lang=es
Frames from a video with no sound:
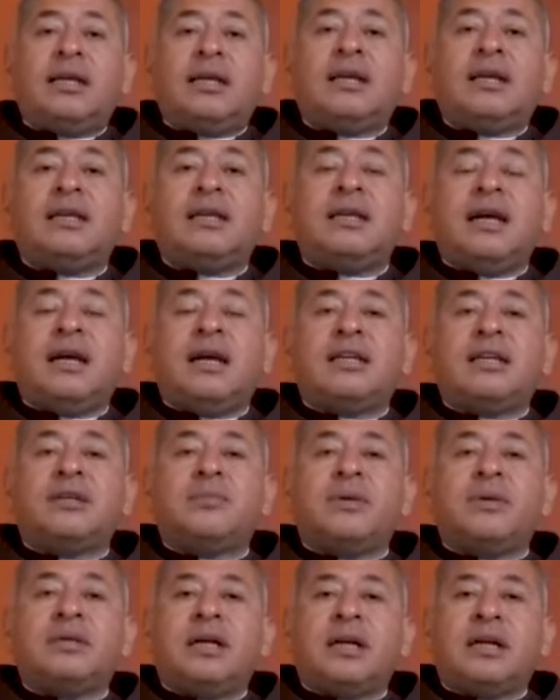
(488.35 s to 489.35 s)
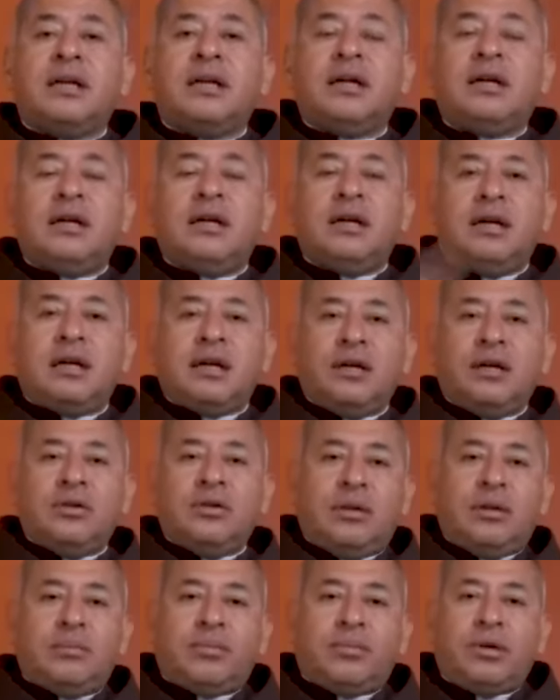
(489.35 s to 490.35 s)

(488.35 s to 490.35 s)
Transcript: la tenía que expresar en ayuda al